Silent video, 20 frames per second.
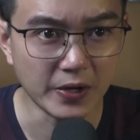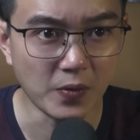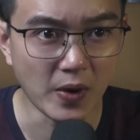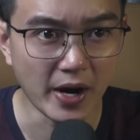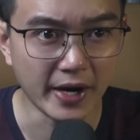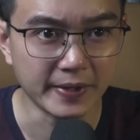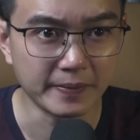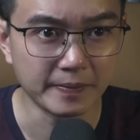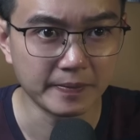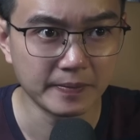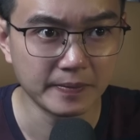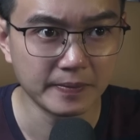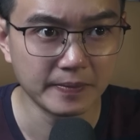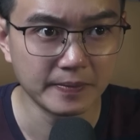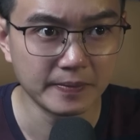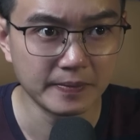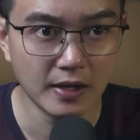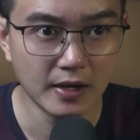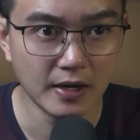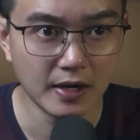hoài
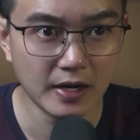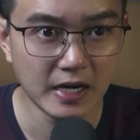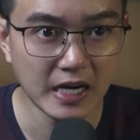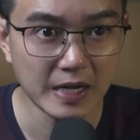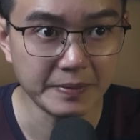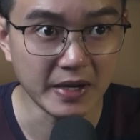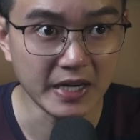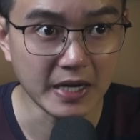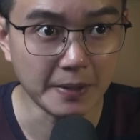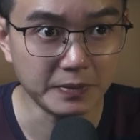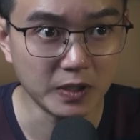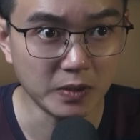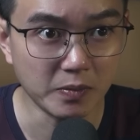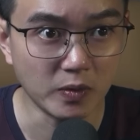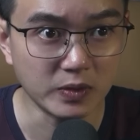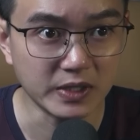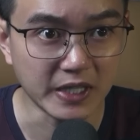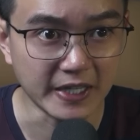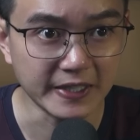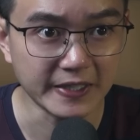là mẹ đập cho
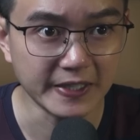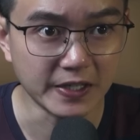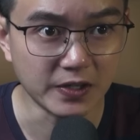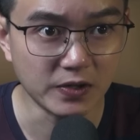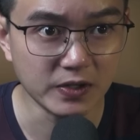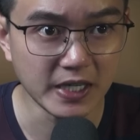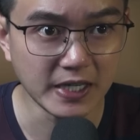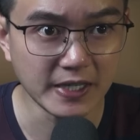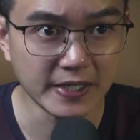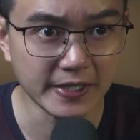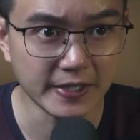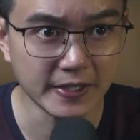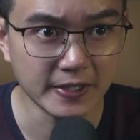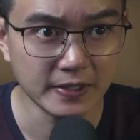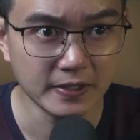một trận thì đừng có trách nghe chưa.